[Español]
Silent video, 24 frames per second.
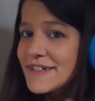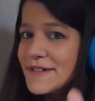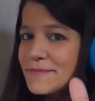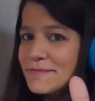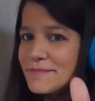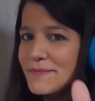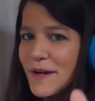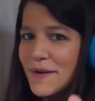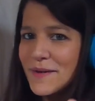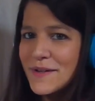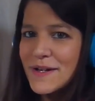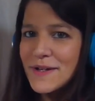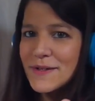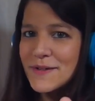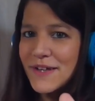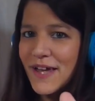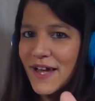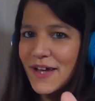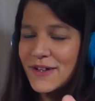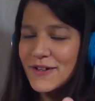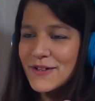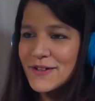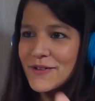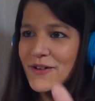Me había
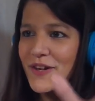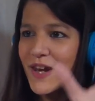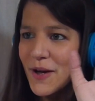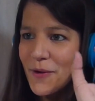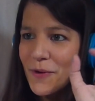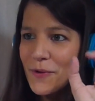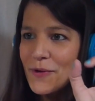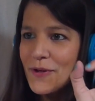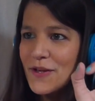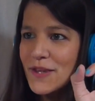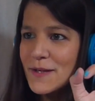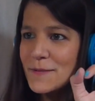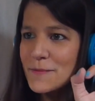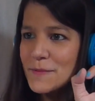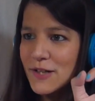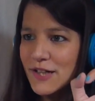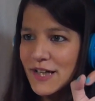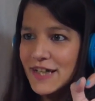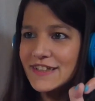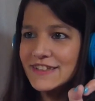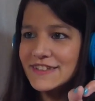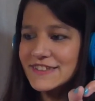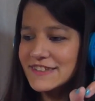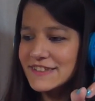olvidado la voz de
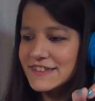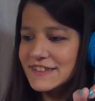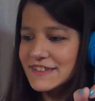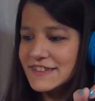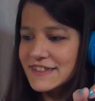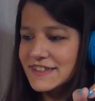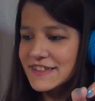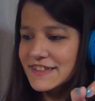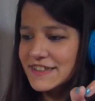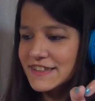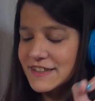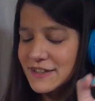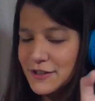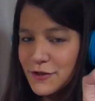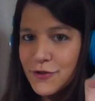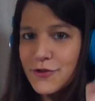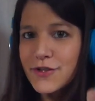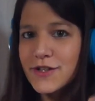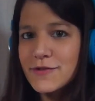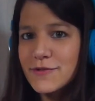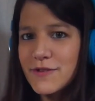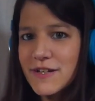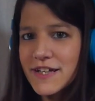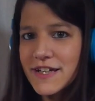Morat. Qué
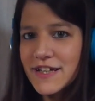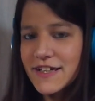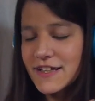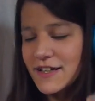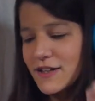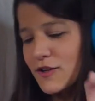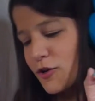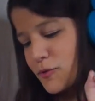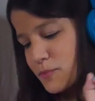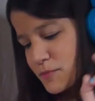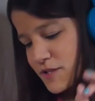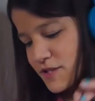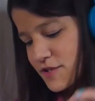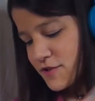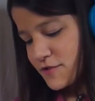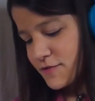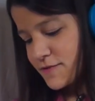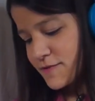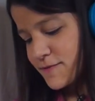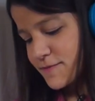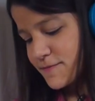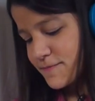horrible lo mío.